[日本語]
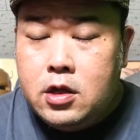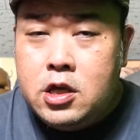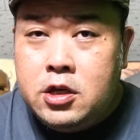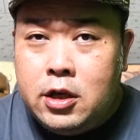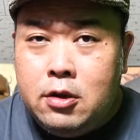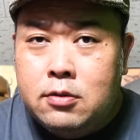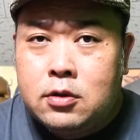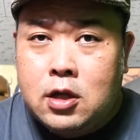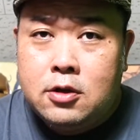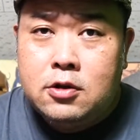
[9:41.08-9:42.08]
生き
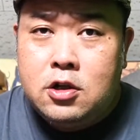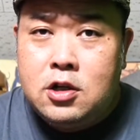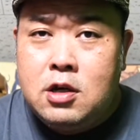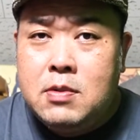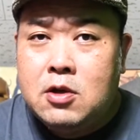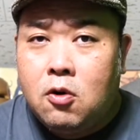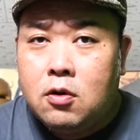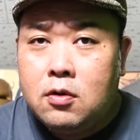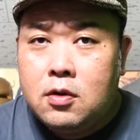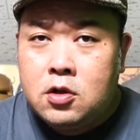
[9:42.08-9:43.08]
るっていう意味を
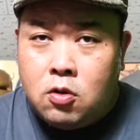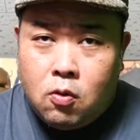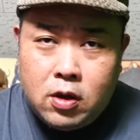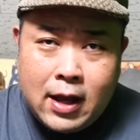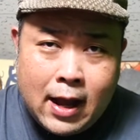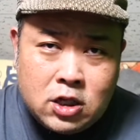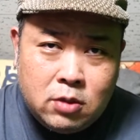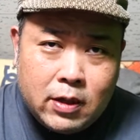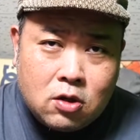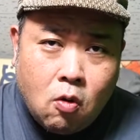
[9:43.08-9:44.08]
そこで初
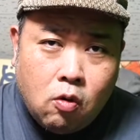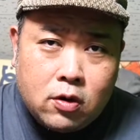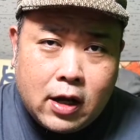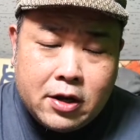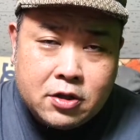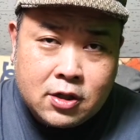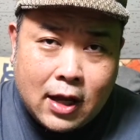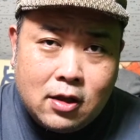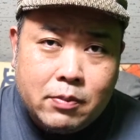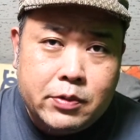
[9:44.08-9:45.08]
めて心の中に
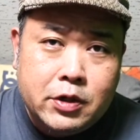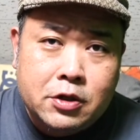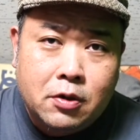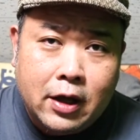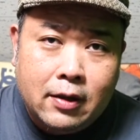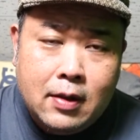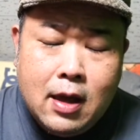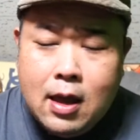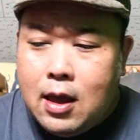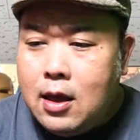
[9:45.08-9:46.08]
掴んだ部分ですよね。
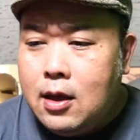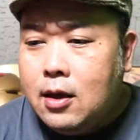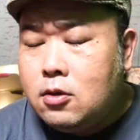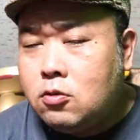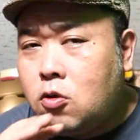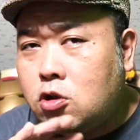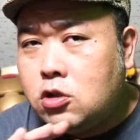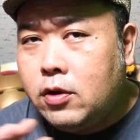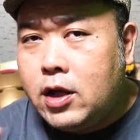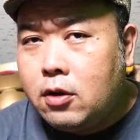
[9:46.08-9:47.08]
途
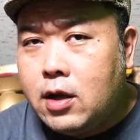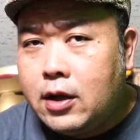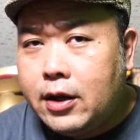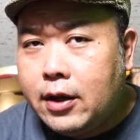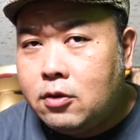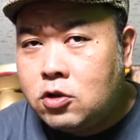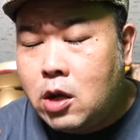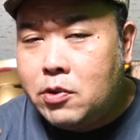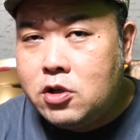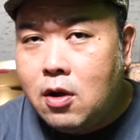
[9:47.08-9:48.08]
中の映画の中で土
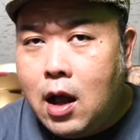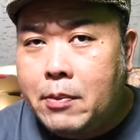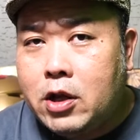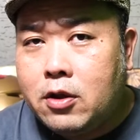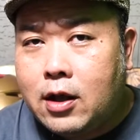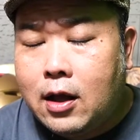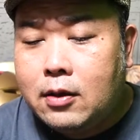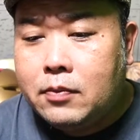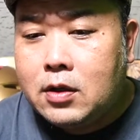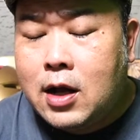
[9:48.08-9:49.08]
砂降りの雨の中、
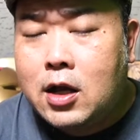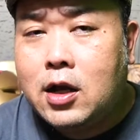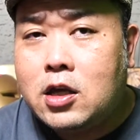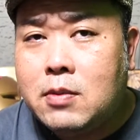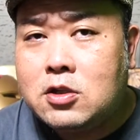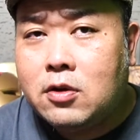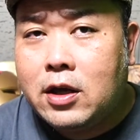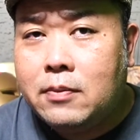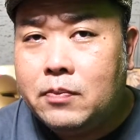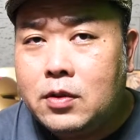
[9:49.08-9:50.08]
彼が言いますよ
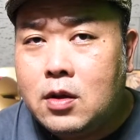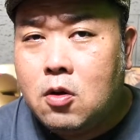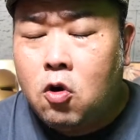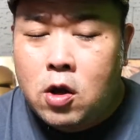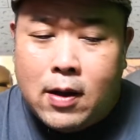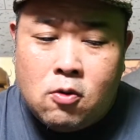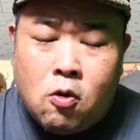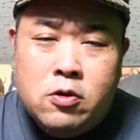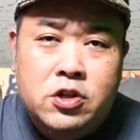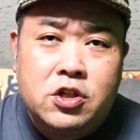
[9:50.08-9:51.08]
ね。俺は
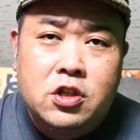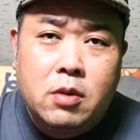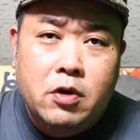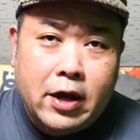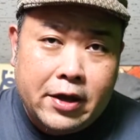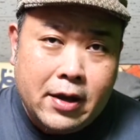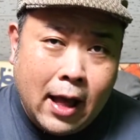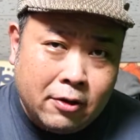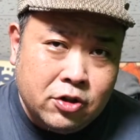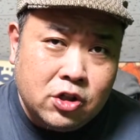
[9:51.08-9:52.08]
黒人でもない、
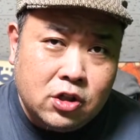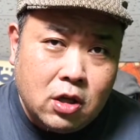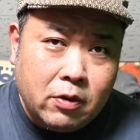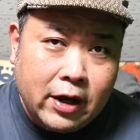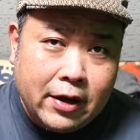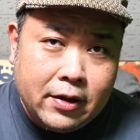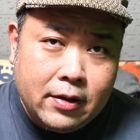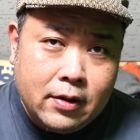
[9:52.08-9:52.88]
白人でもない、